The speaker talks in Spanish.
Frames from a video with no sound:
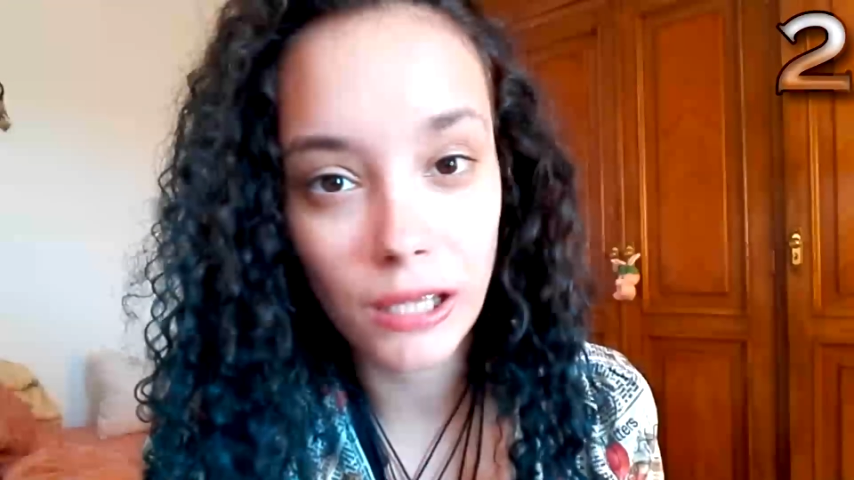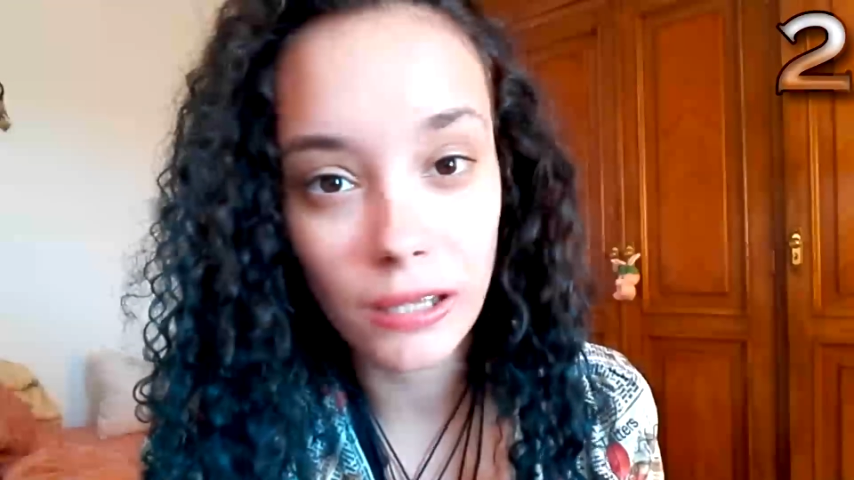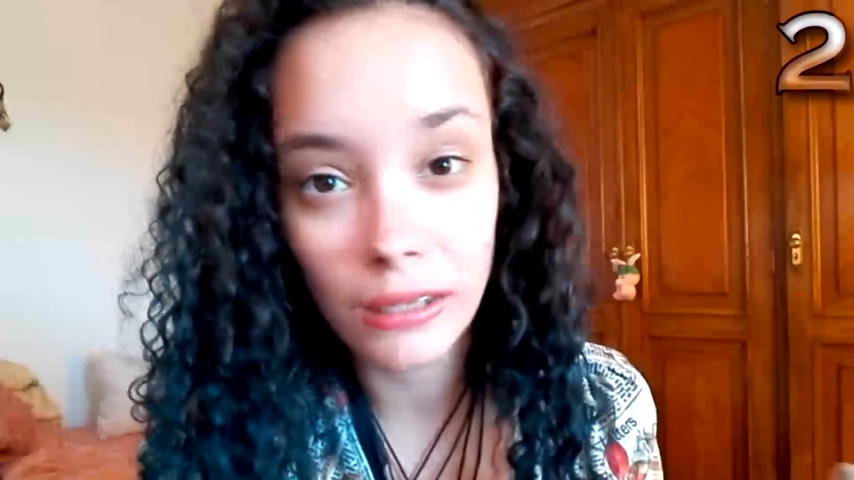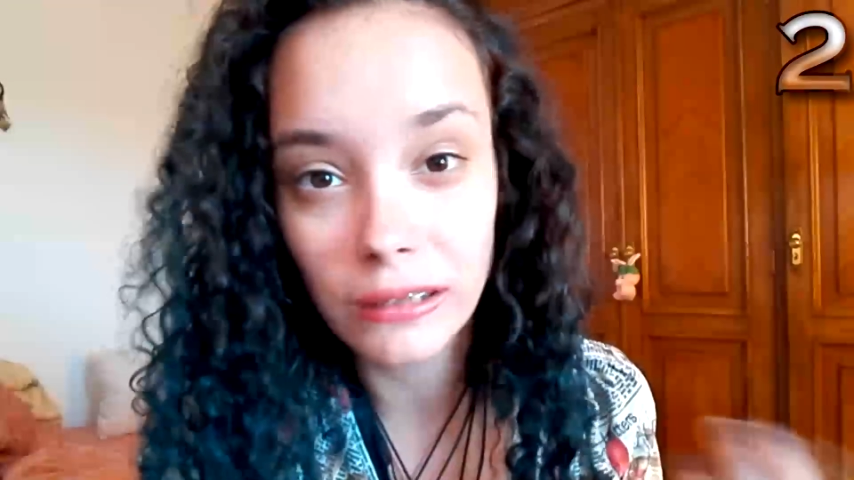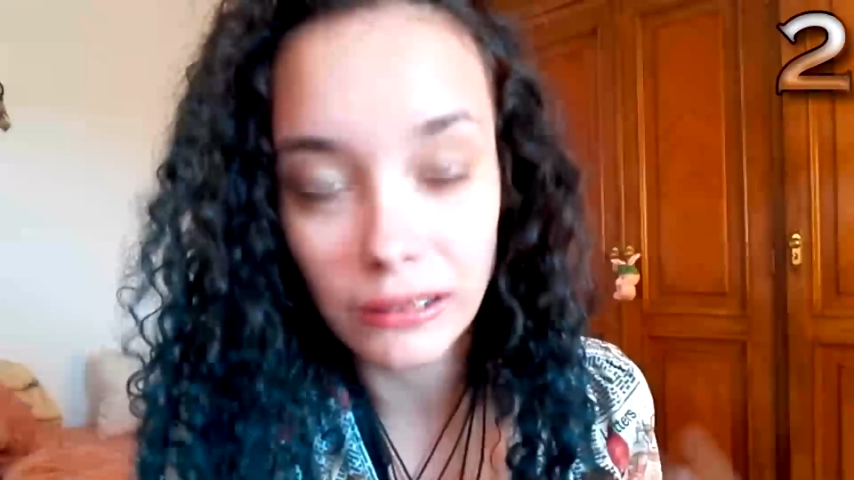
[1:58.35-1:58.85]

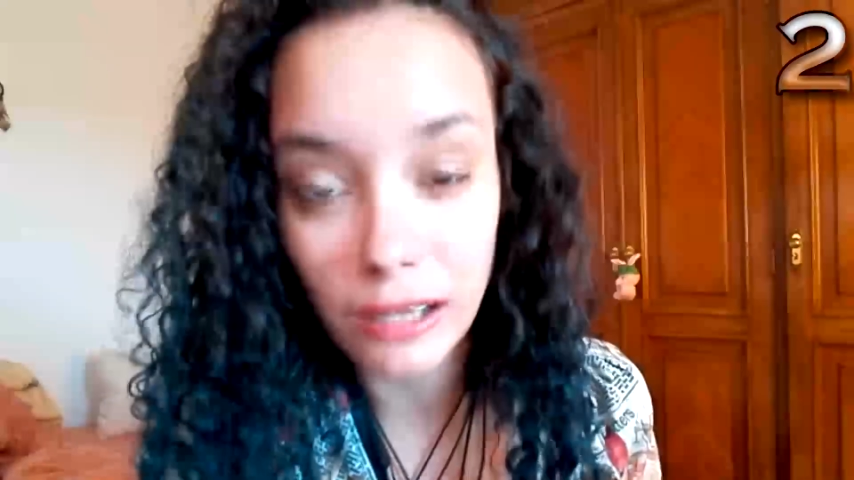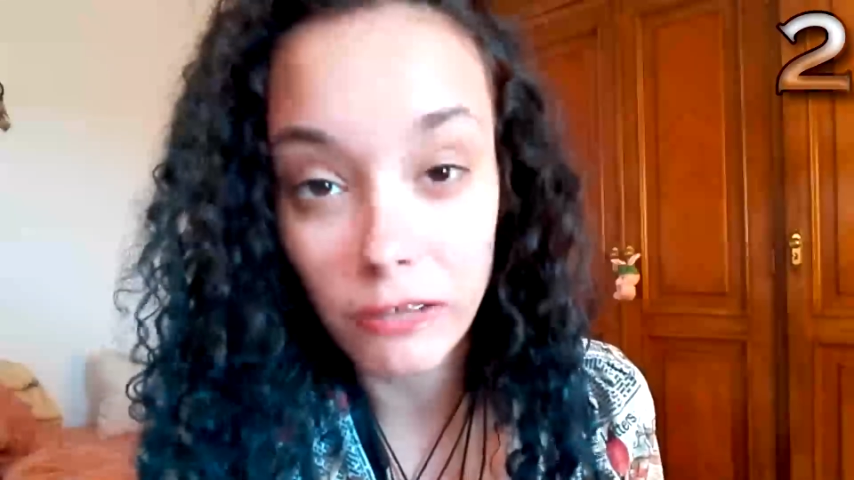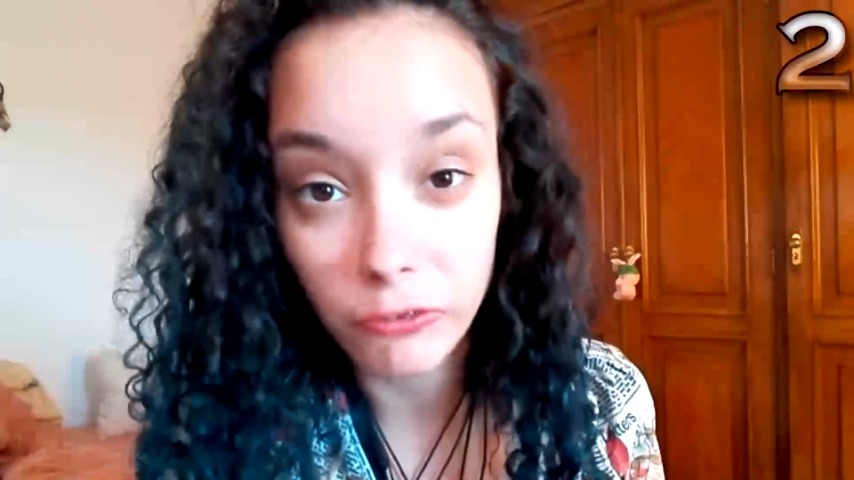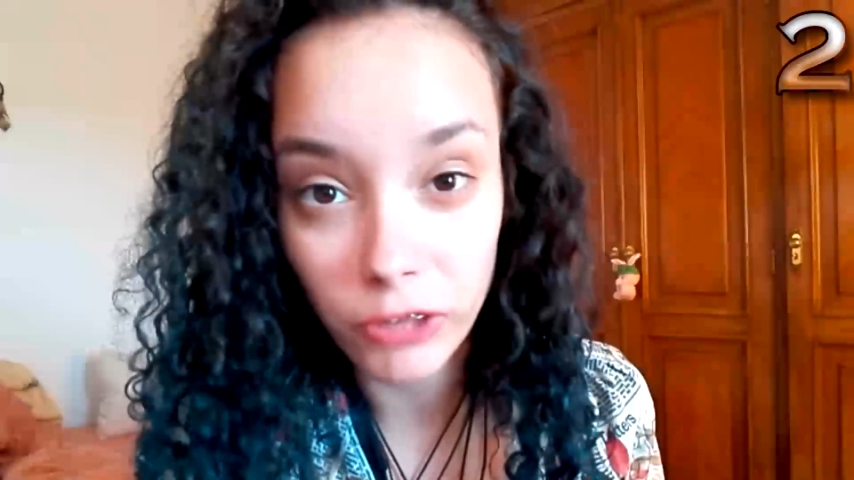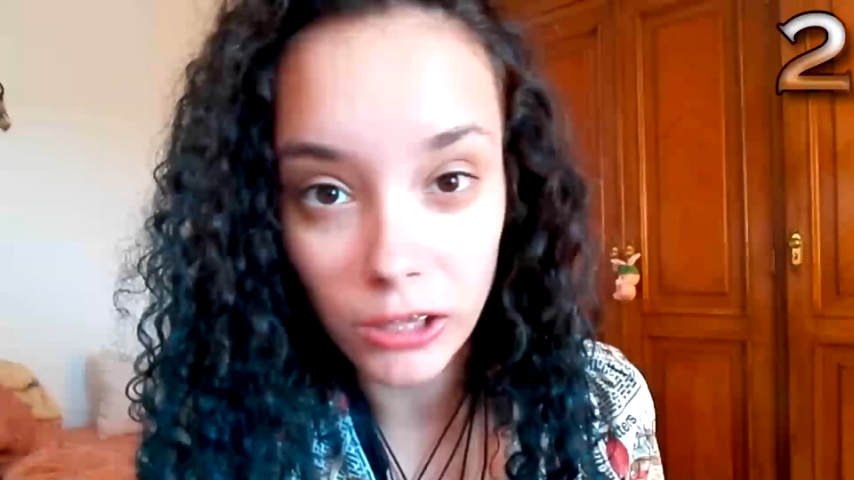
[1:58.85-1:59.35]
de tener
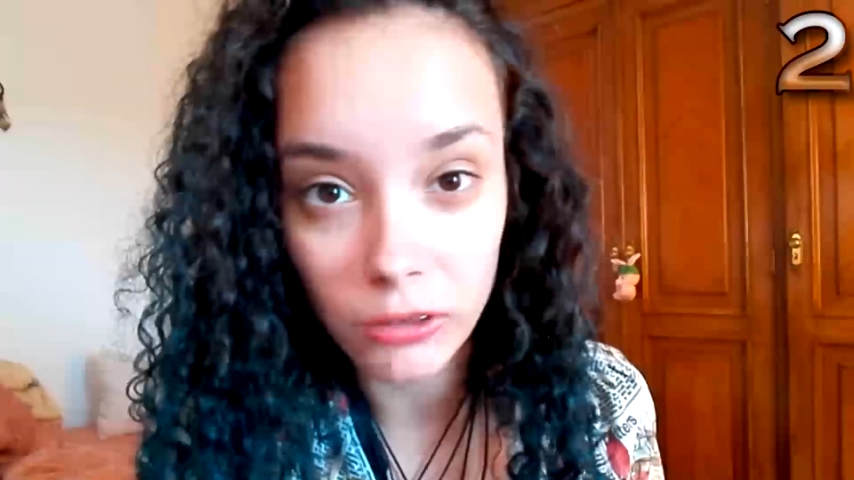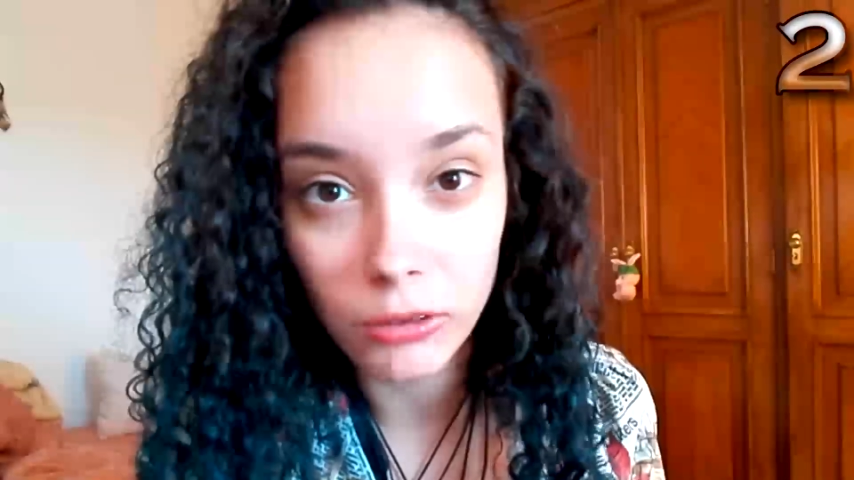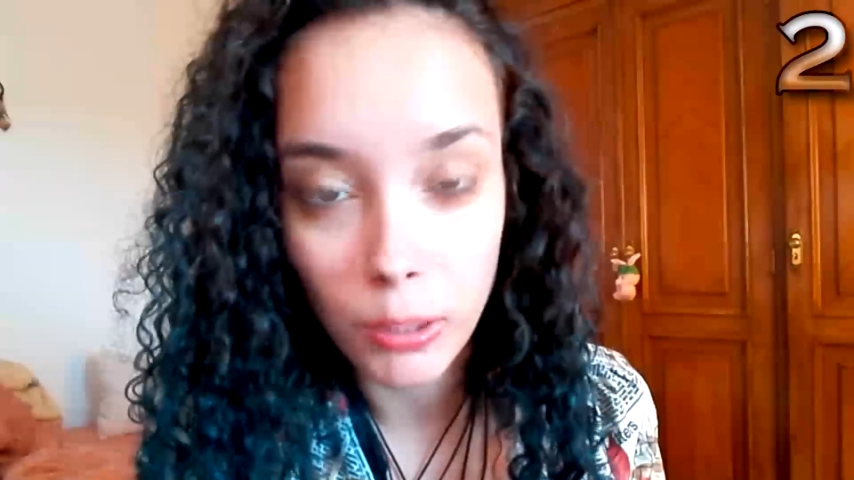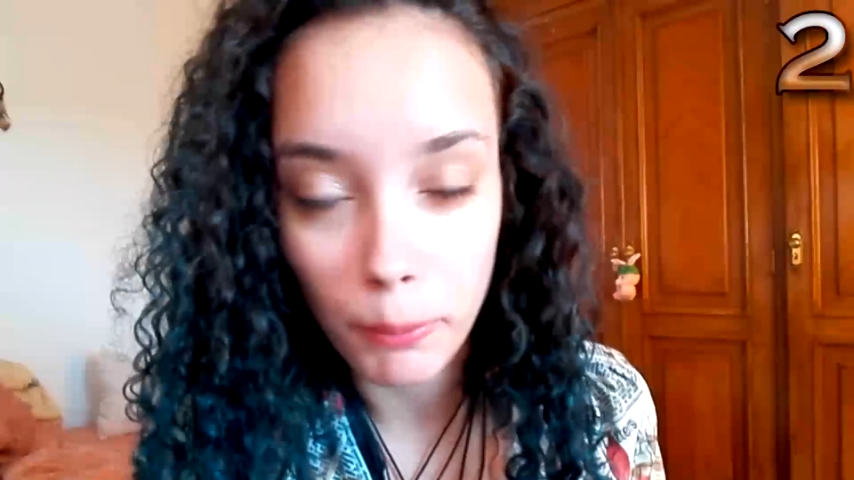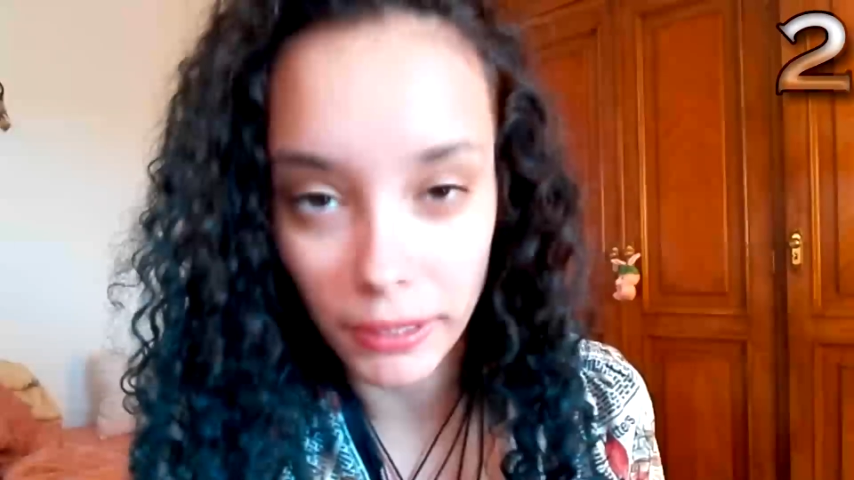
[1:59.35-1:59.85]
frío
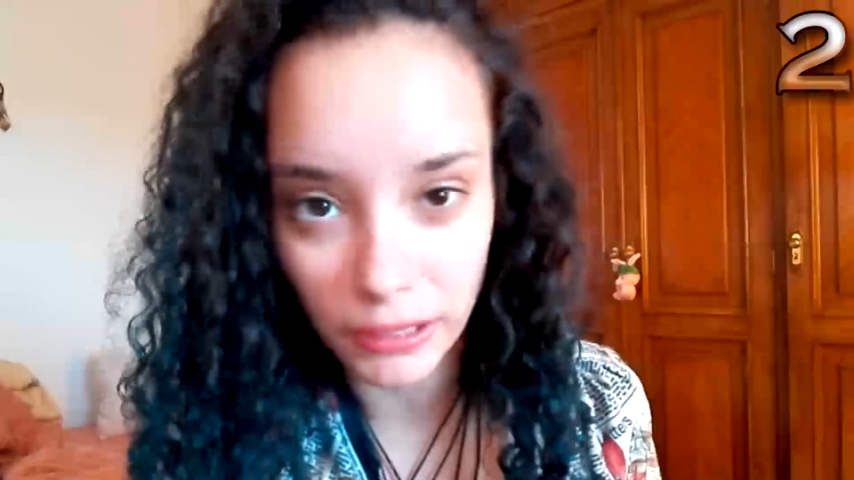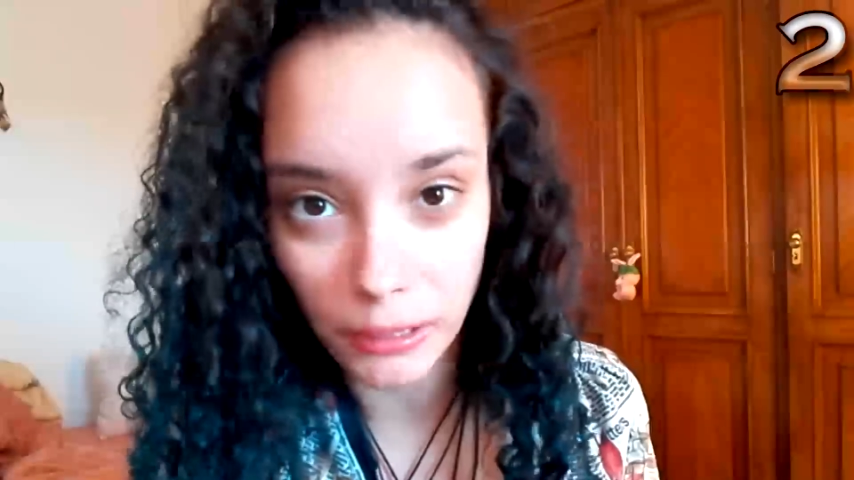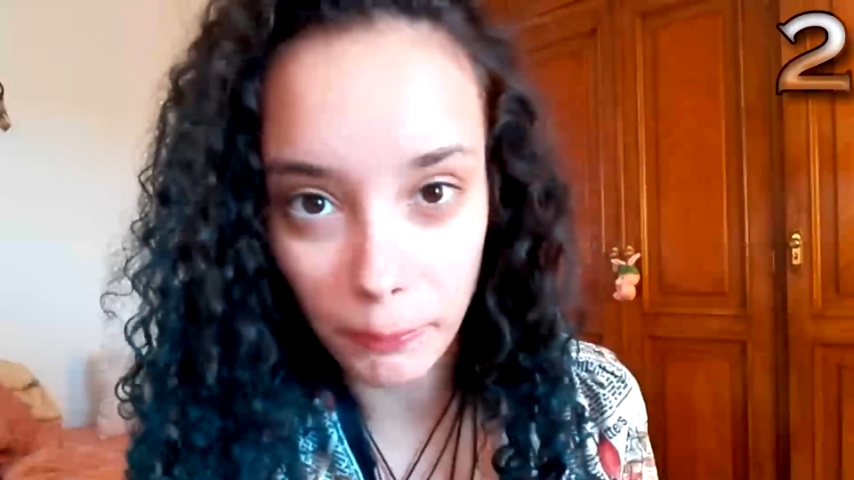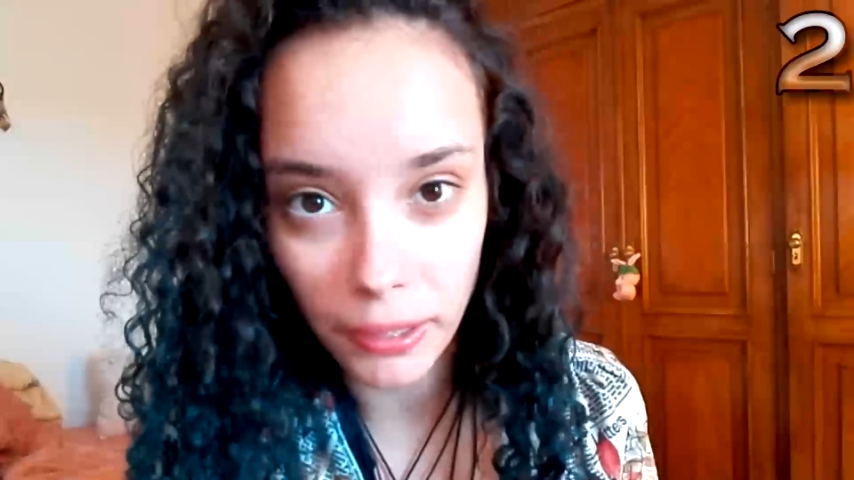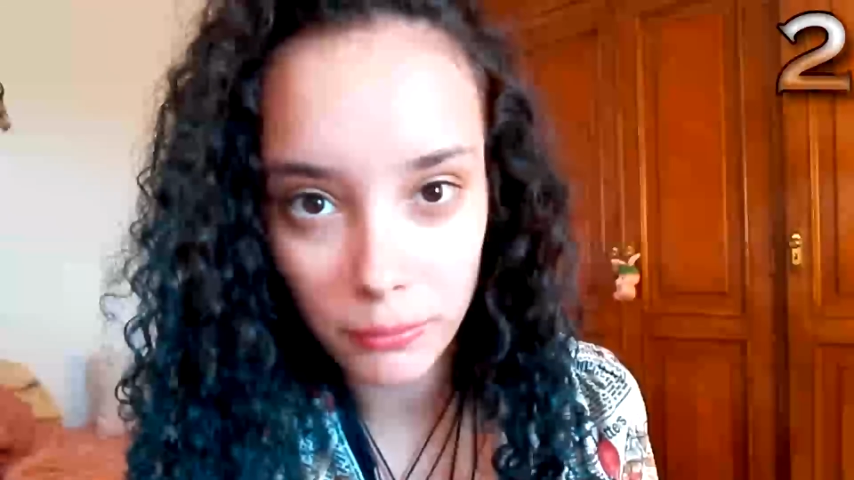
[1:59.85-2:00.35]
para
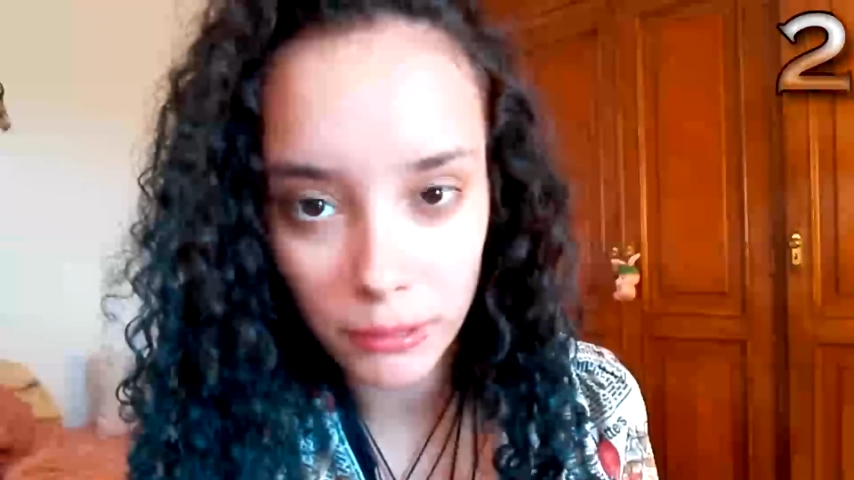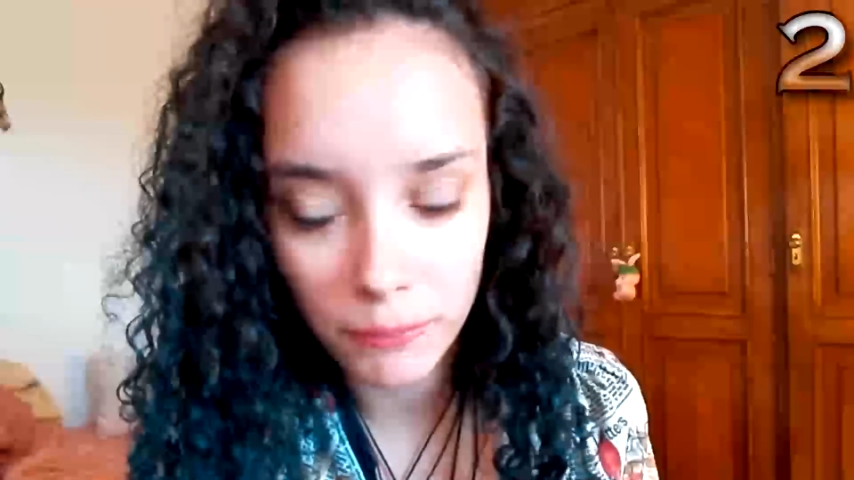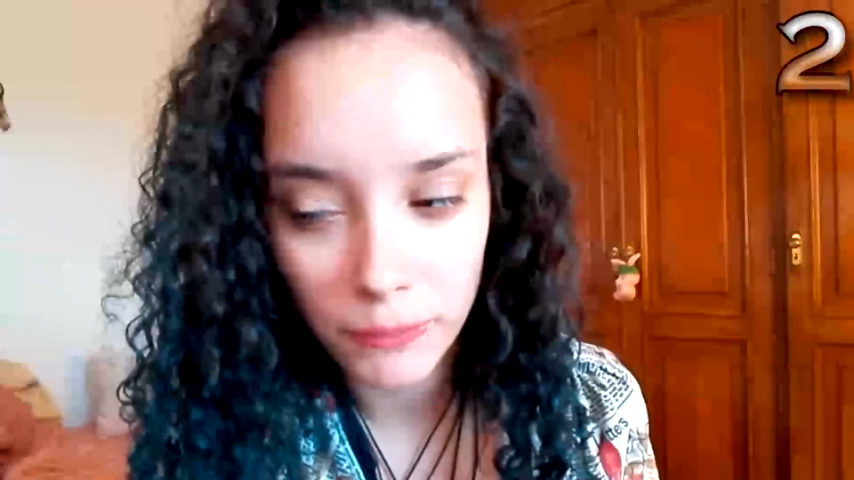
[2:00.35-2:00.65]
taparme,